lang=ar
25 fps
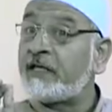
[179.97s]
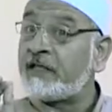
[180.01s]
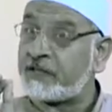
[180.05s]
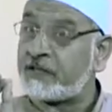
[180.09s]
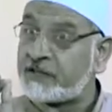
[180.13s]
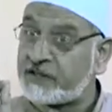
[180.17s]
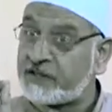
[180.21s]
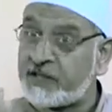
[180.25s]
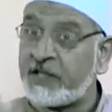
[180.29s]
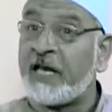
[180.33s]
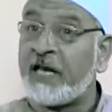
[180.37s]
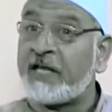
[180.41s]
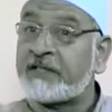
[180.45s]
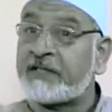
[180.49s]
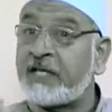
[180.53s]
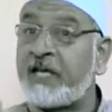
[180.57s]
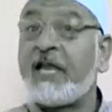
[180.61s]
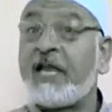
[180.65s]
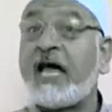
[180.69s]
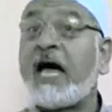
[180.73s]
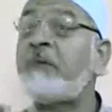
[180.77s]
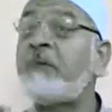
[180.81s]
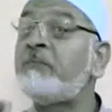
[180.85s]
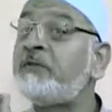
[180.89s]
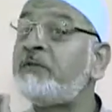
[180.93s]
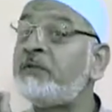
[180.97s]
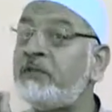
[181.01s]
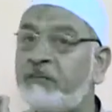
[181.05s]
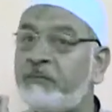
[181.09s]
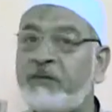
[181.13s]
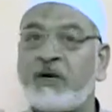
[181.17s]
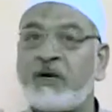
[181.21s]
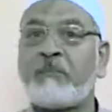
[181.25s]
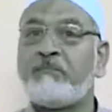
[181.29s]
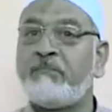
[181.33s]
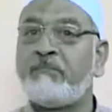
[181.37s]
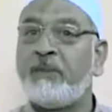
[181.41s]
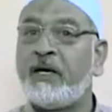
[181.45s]
صلة العبد
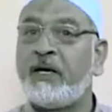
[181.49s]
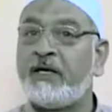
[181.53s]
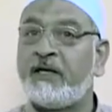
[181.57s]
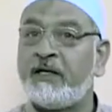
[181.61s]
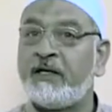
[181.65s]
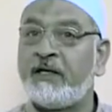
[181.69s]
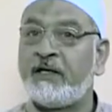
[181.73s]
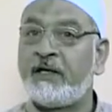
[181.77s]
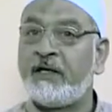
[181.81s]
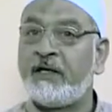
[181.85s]
بربه